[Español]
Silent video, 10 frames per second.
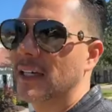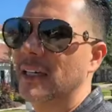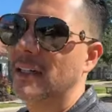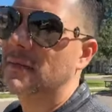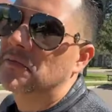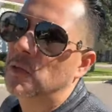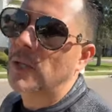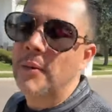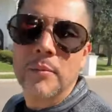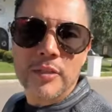eh,
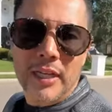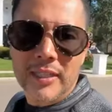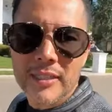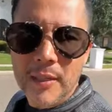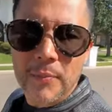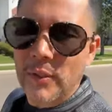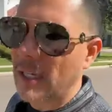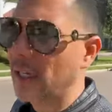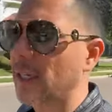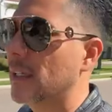nunca vamos a crecer
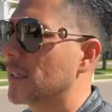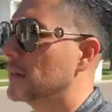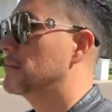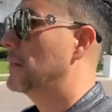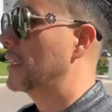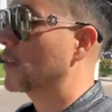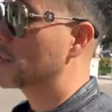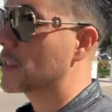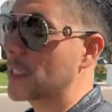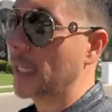porque
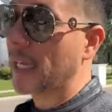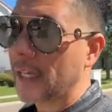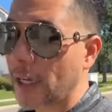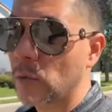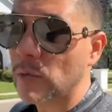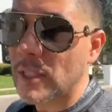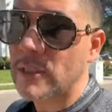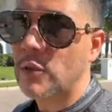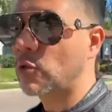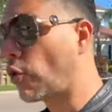entonces de aquí a que
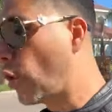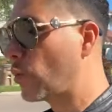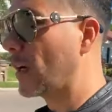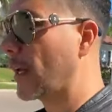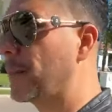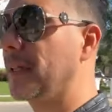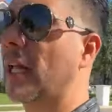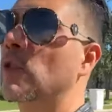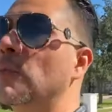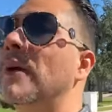juntes todo el
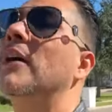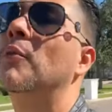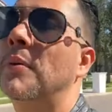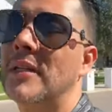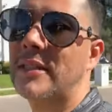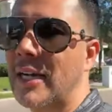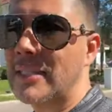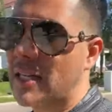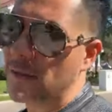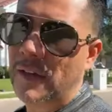capital tú para comprar
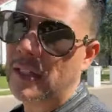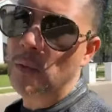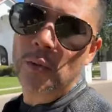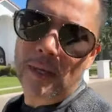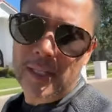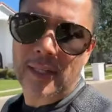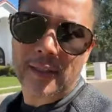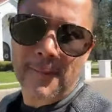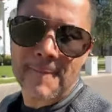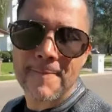esta casa en efectivo,
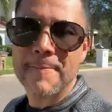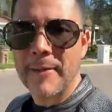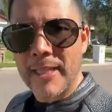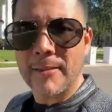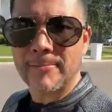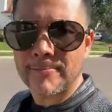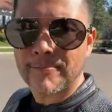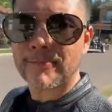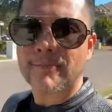imagínate, ¿verdad?